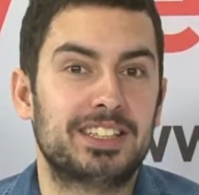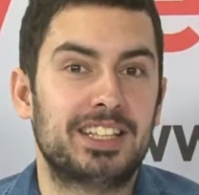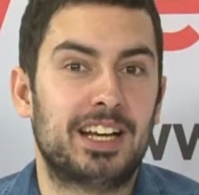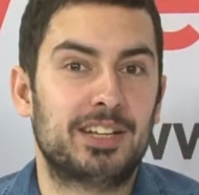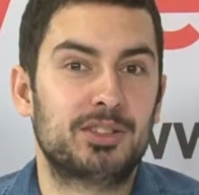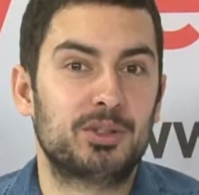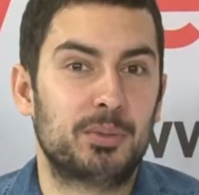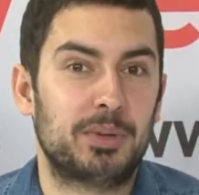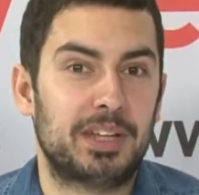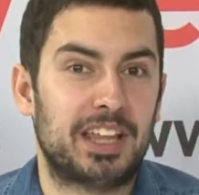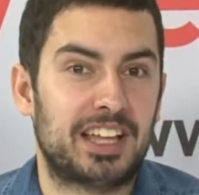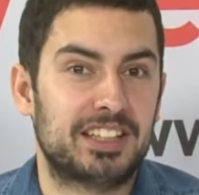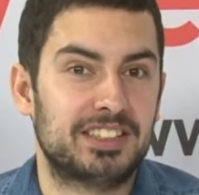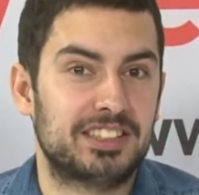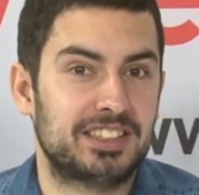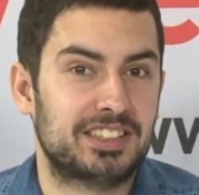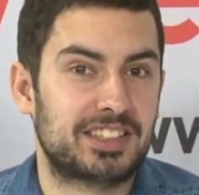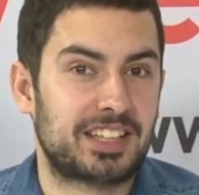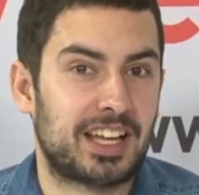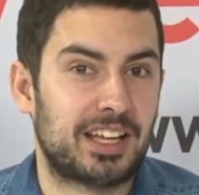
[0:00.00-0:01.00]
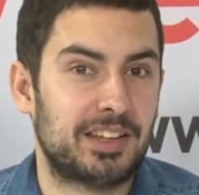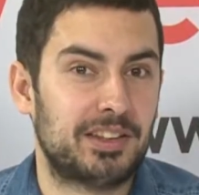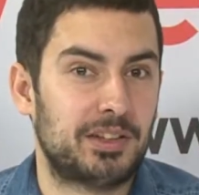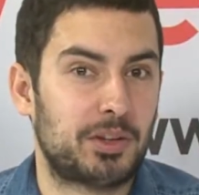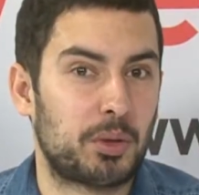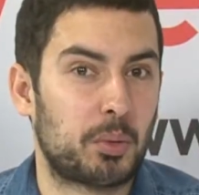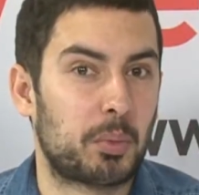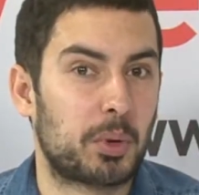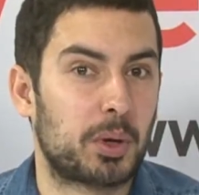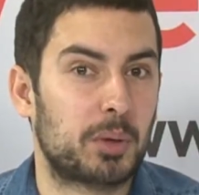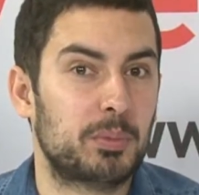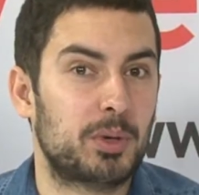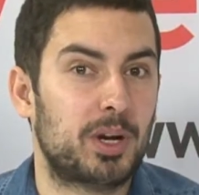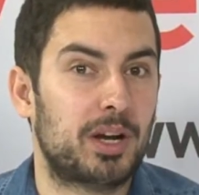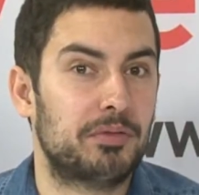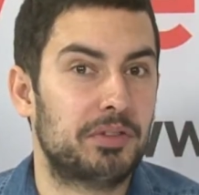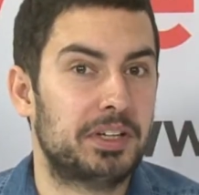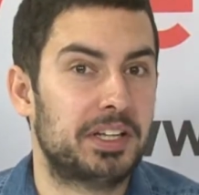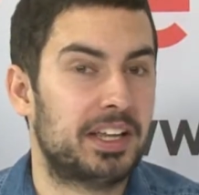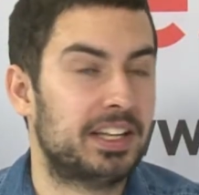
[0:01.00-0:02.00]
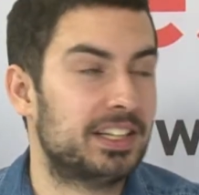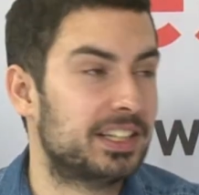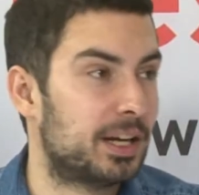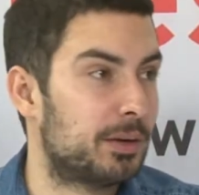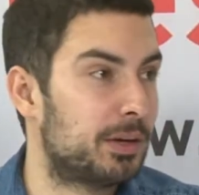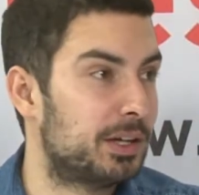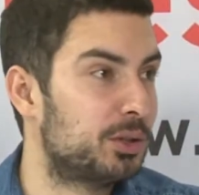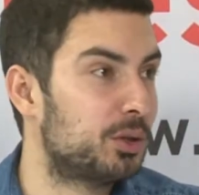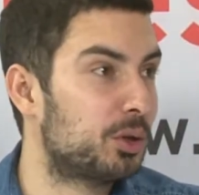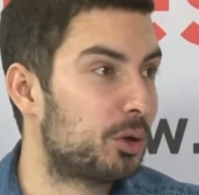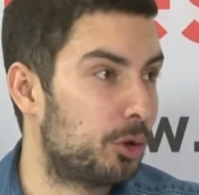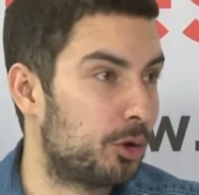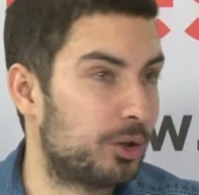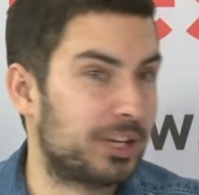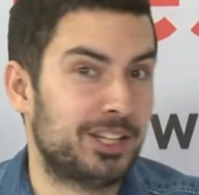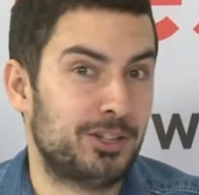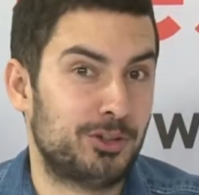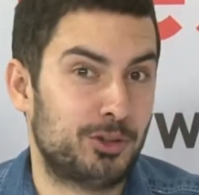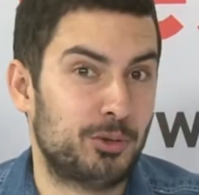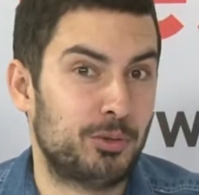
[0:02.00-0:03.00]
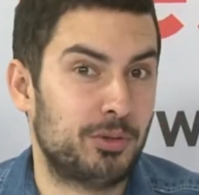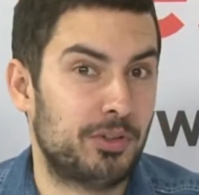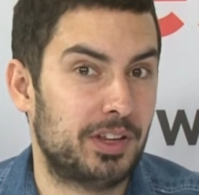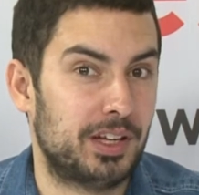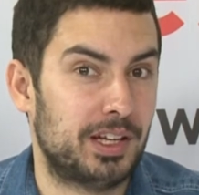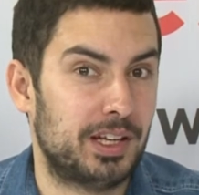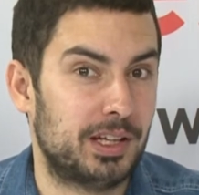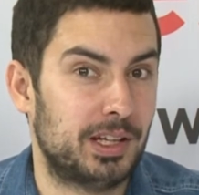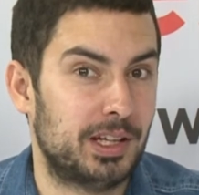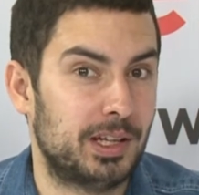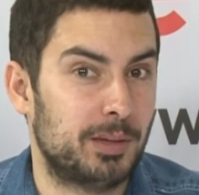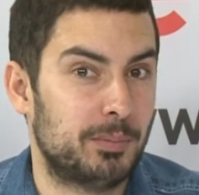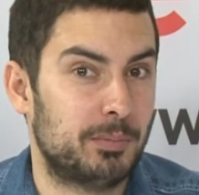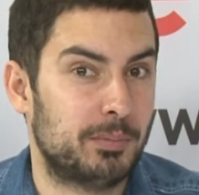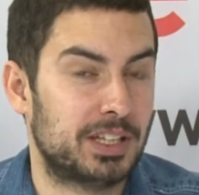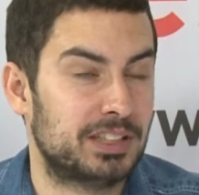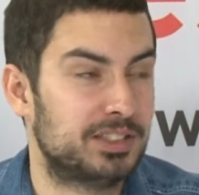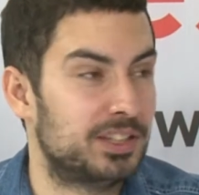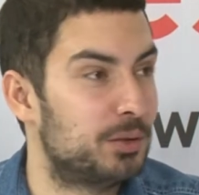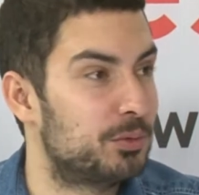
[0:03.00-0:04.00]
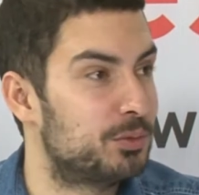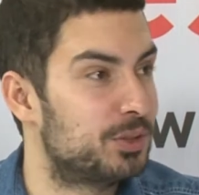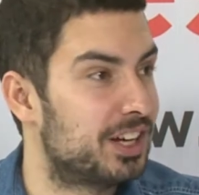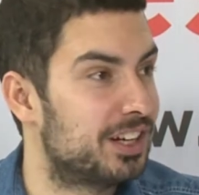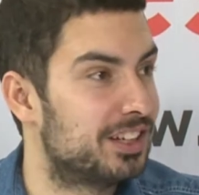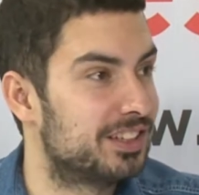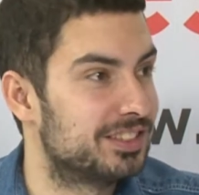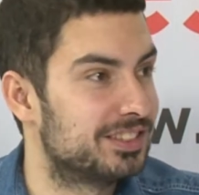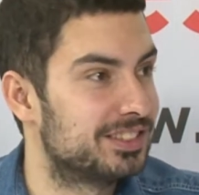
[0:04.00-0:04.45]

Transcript: de las novedades de esta edición, por ejemplo, la Feria del Caballo creo que introduce más de una.